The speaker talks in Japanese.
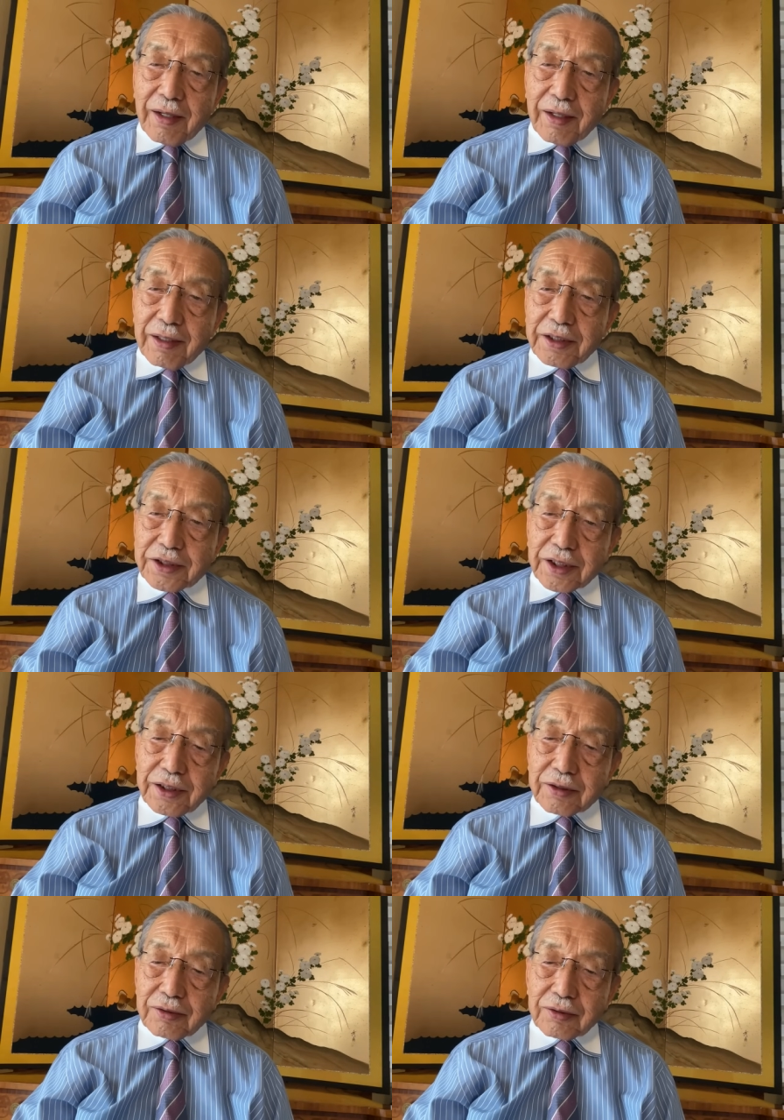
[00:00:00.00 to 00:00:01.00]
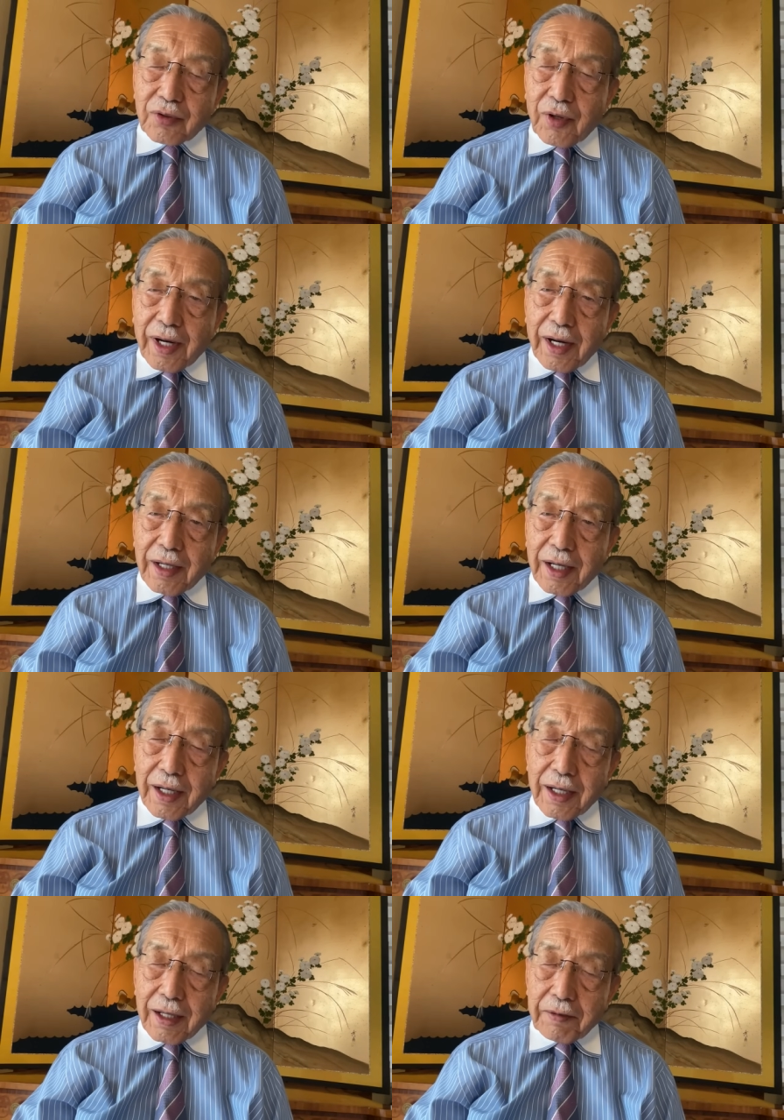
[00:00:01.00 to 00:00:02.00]
日銀というの
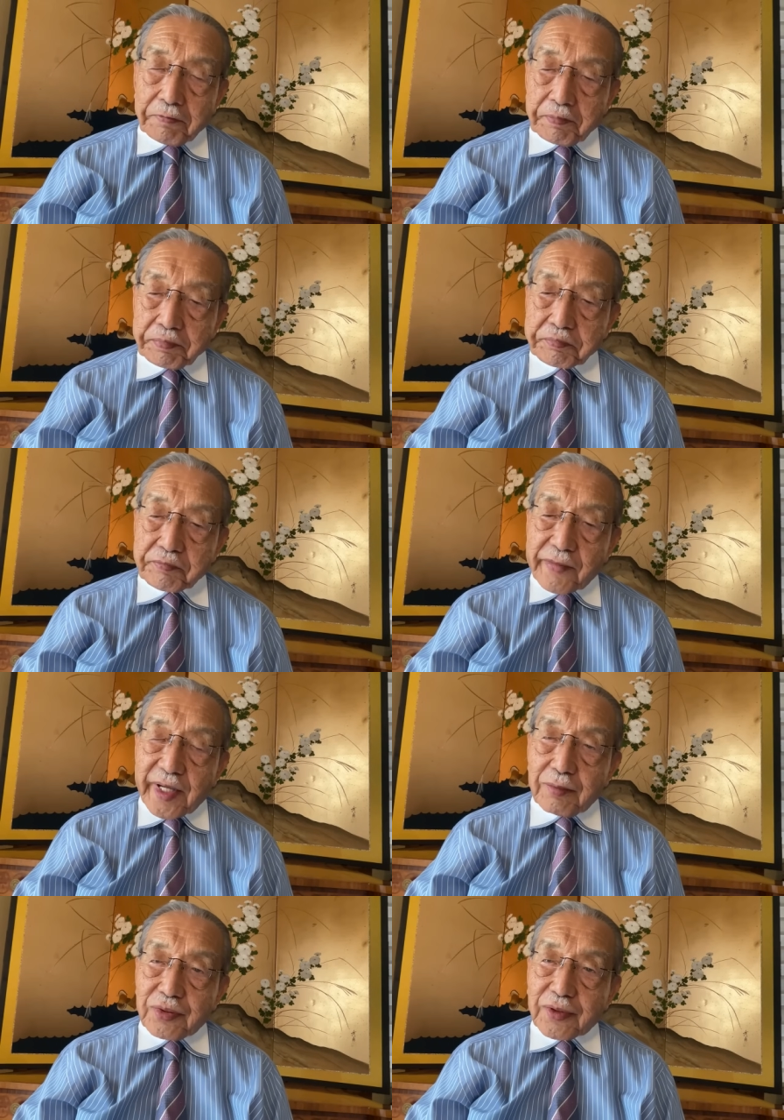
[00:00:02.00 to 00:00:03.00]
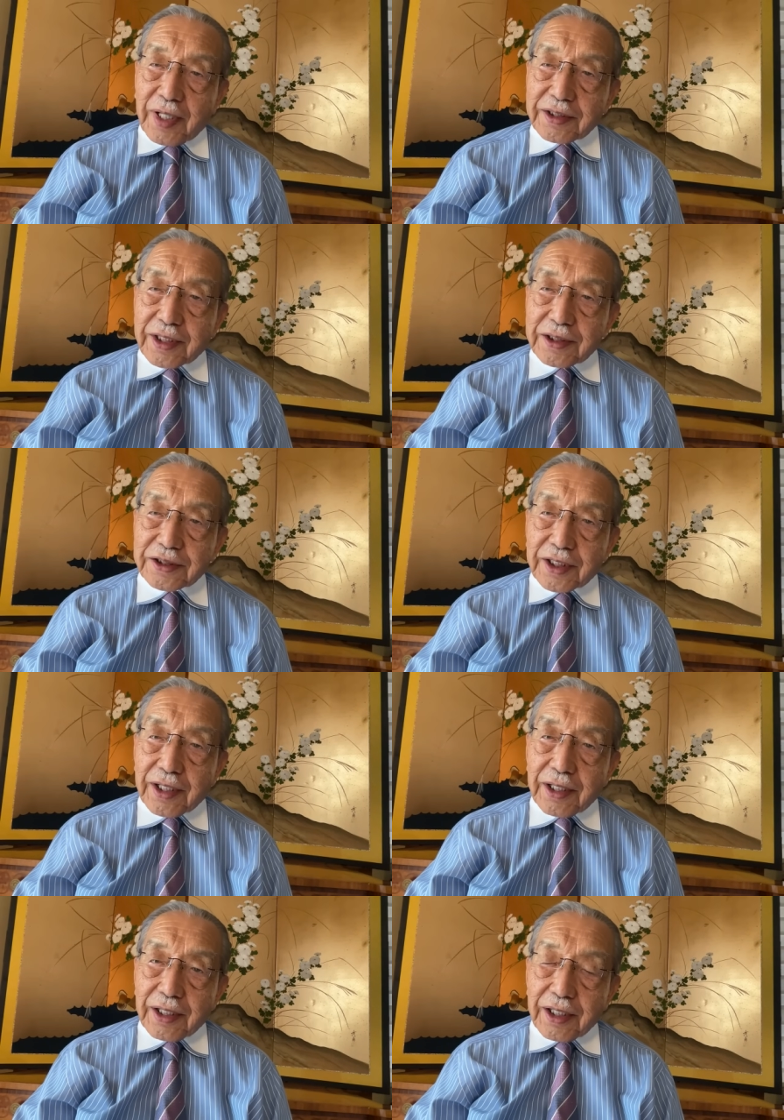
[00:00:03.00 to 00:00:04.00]
は物価に対し
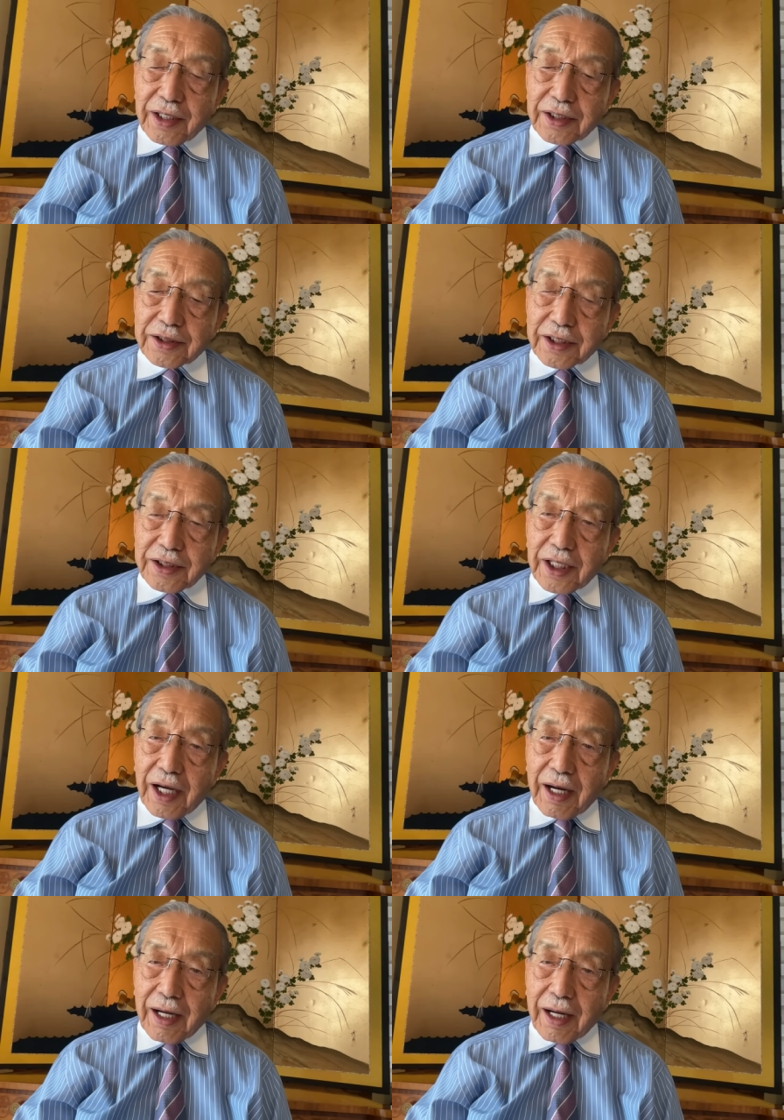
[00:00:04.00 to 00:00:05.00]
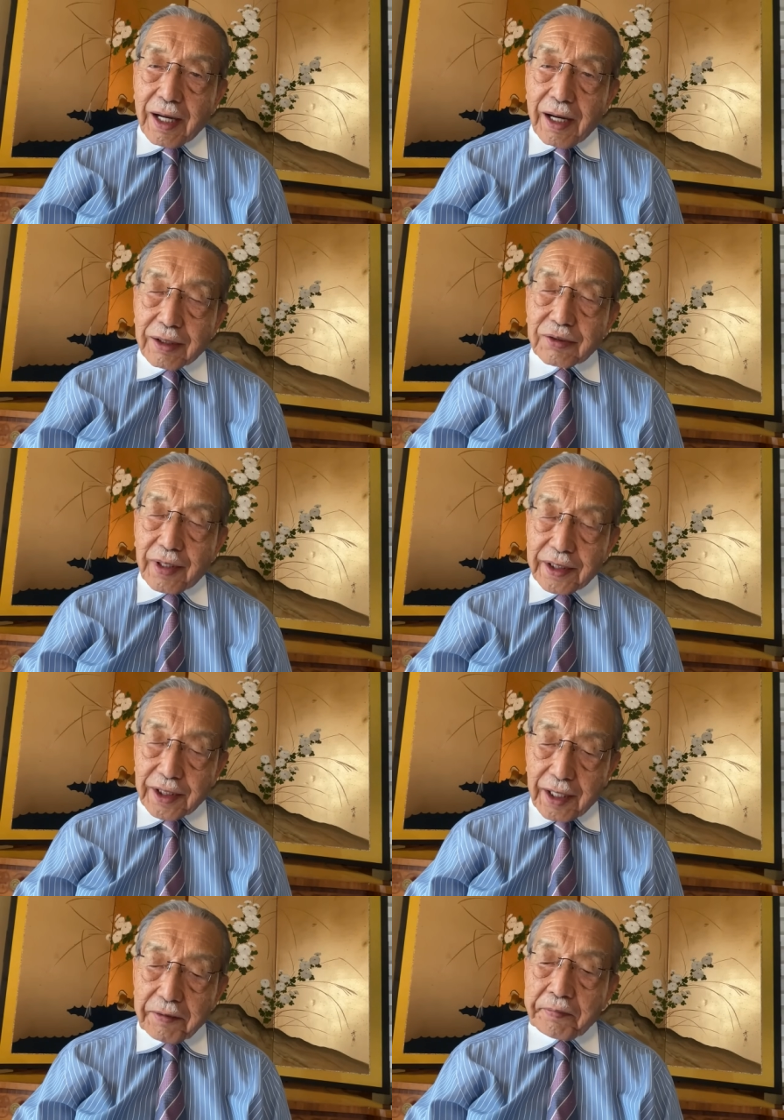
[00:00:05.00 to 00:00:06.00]
て責任があるわけ
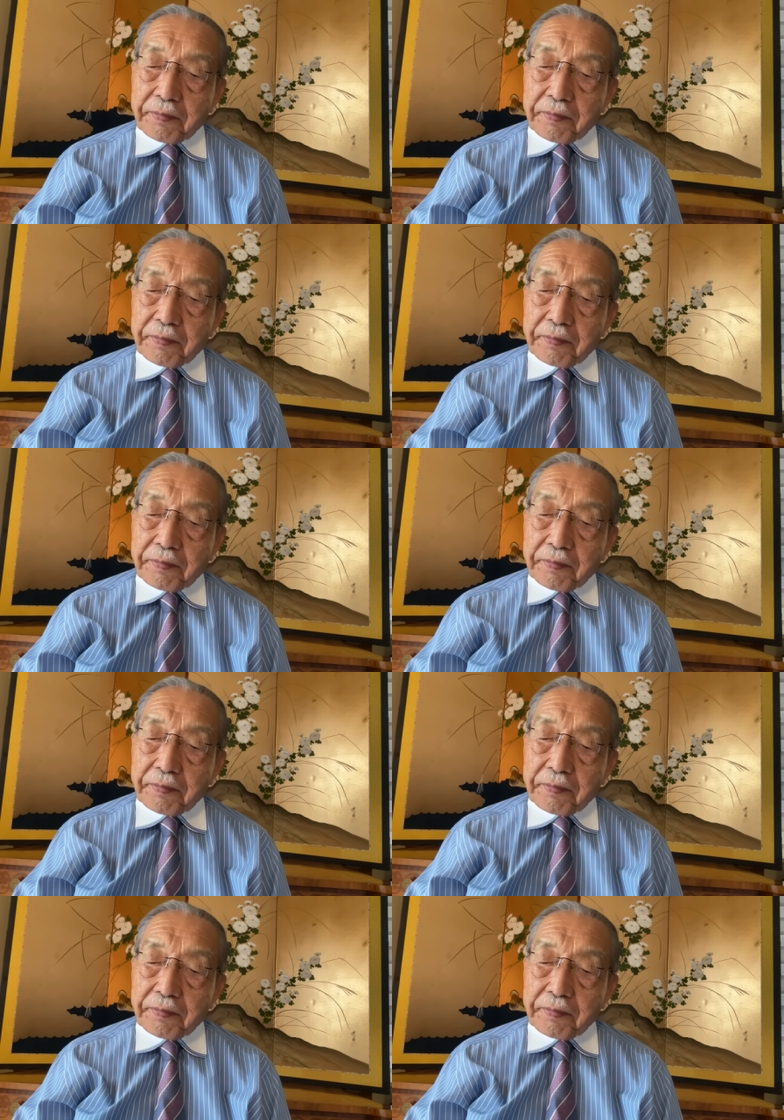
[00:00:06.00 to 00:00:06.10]
で、